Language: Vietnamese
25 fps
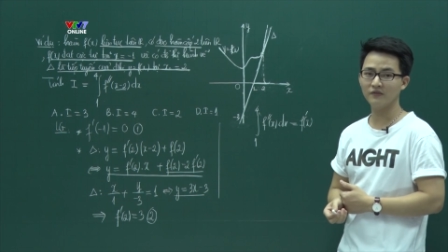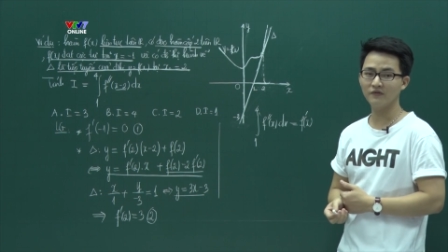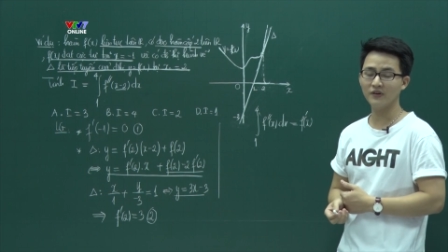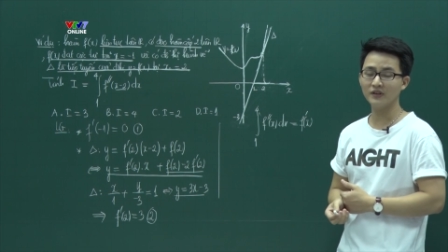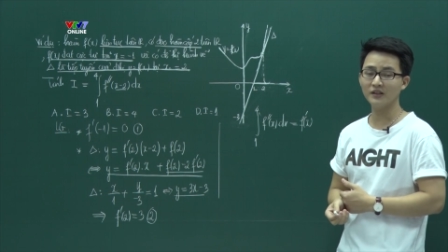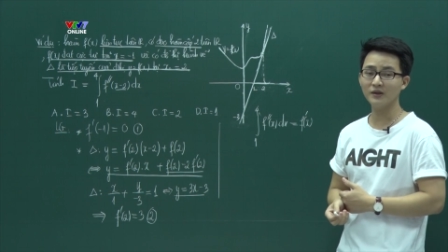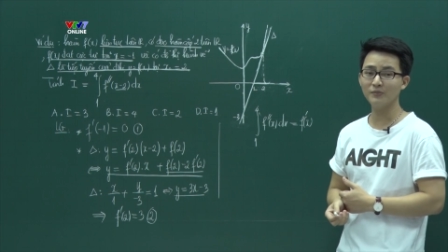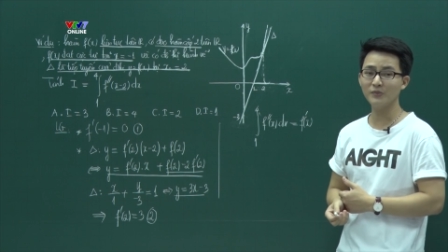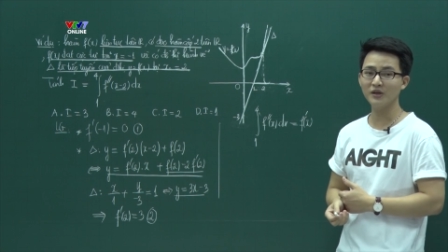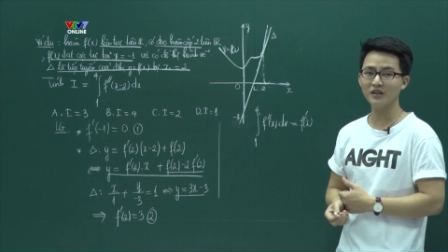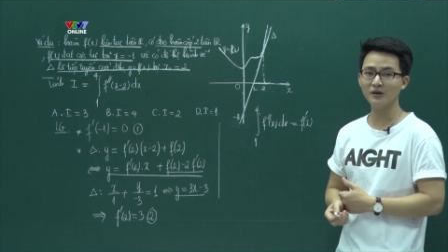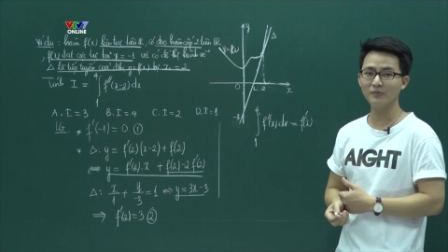
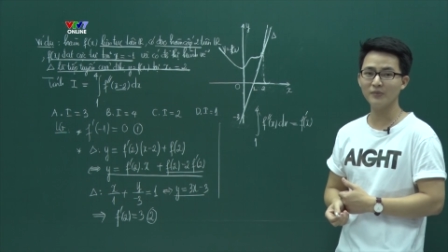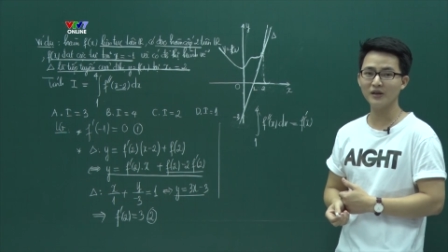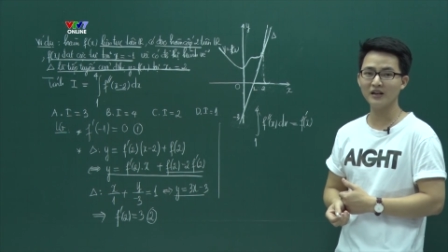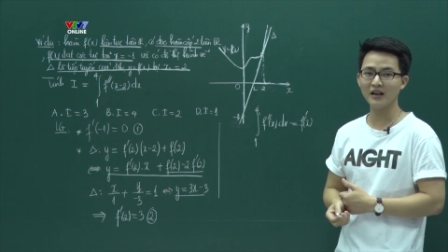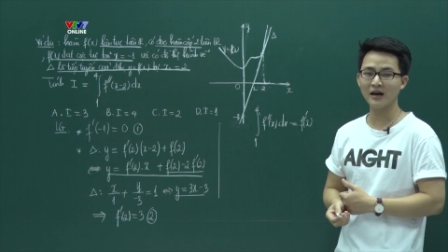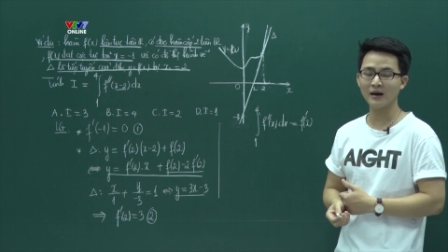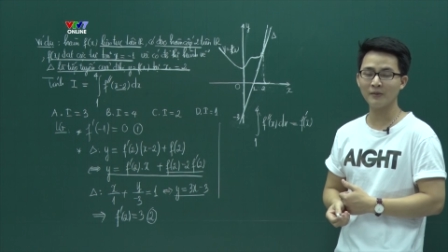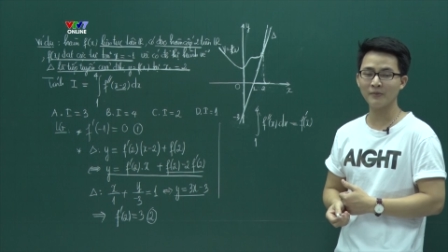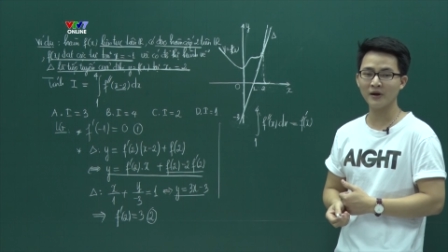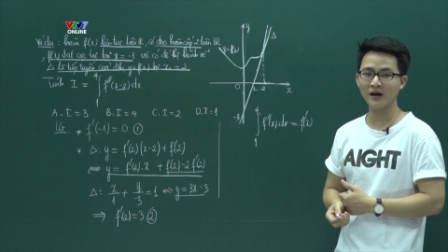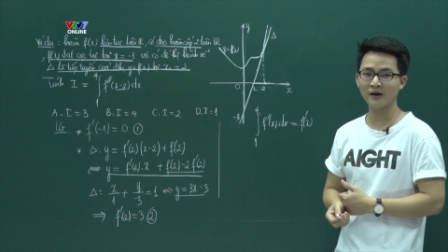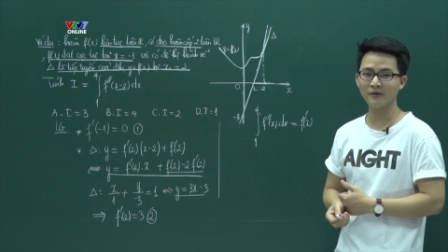vậy thì bây giờ mình
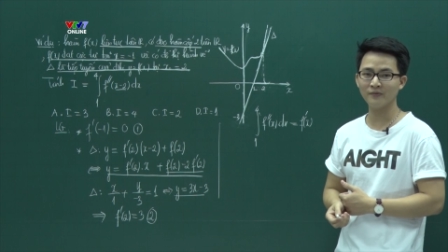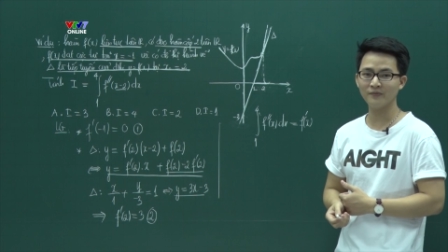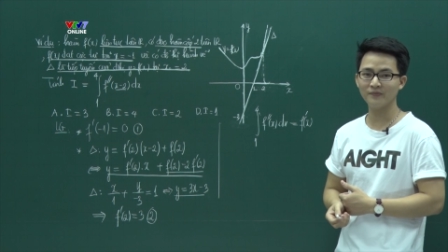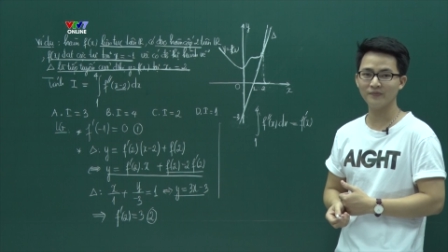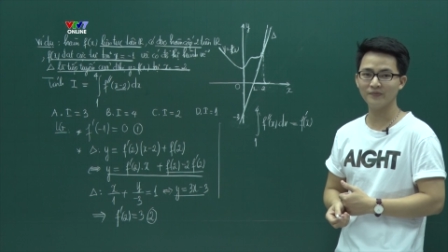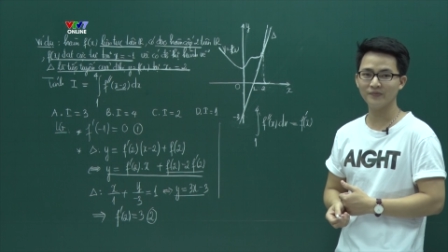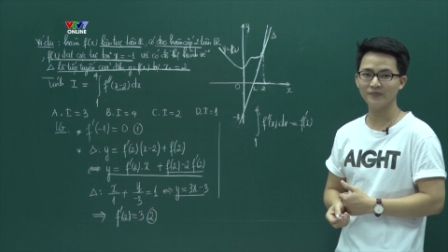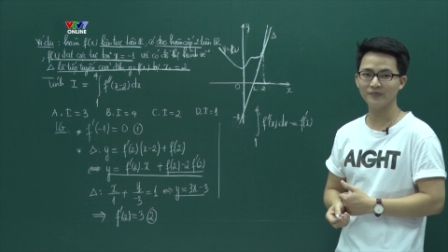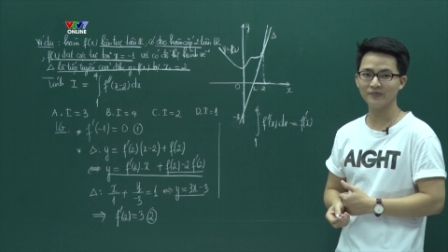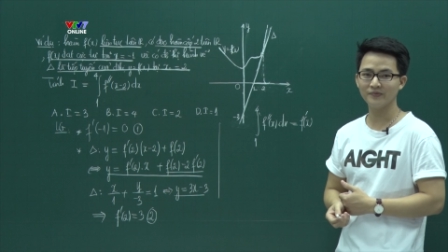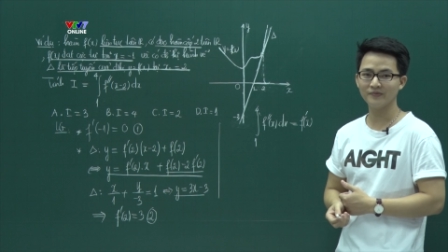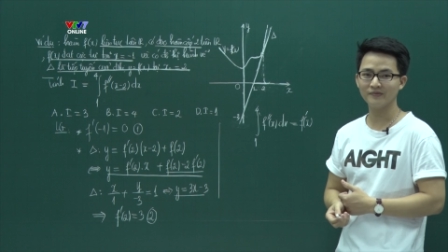làm nào
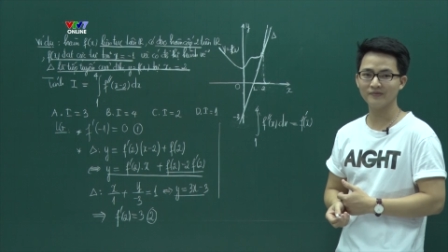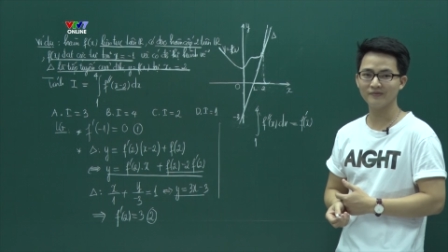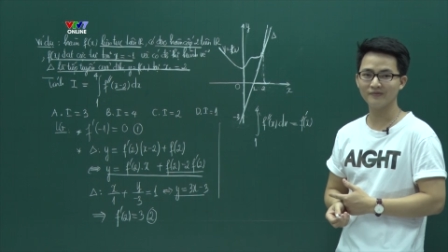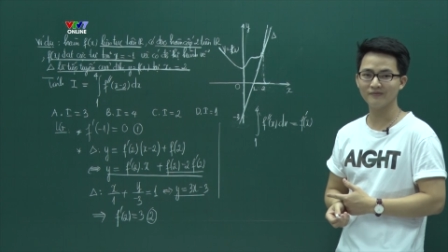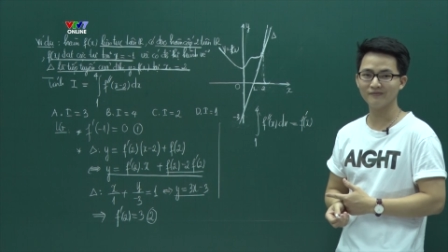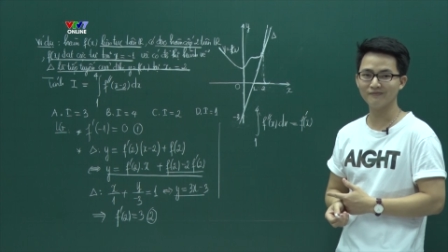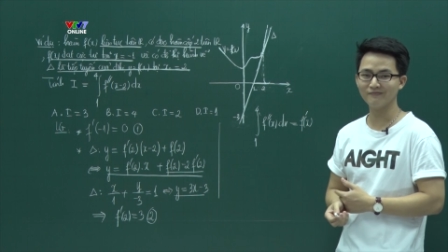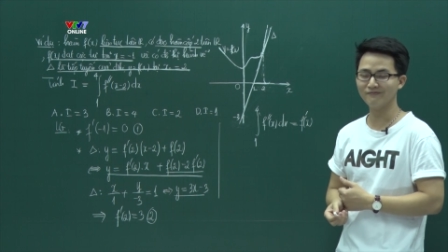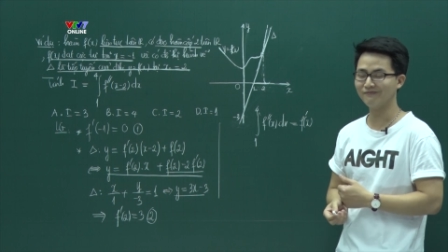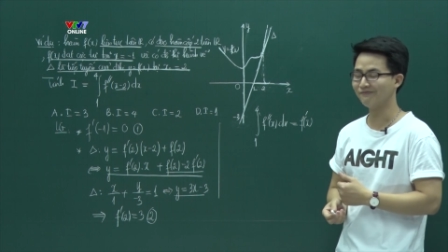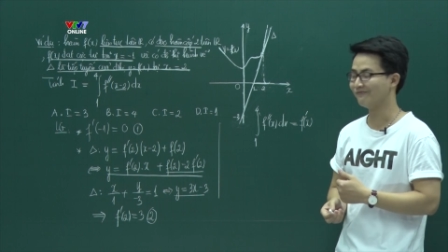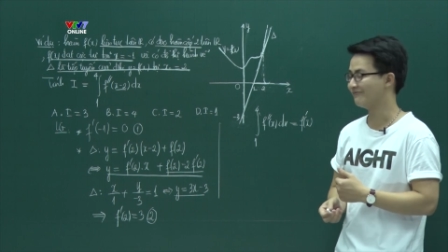
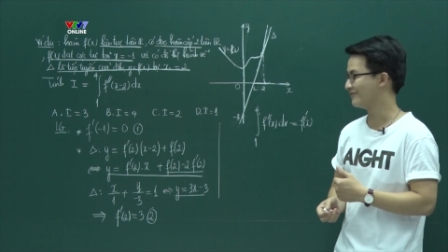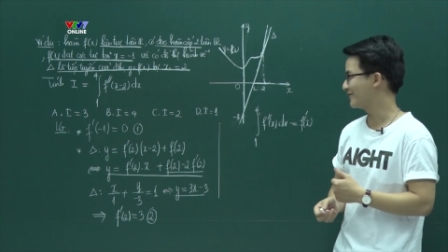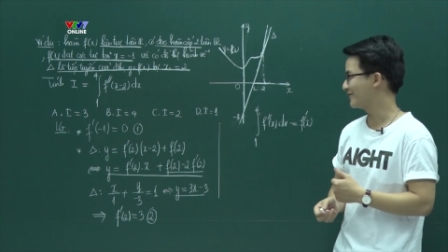ừ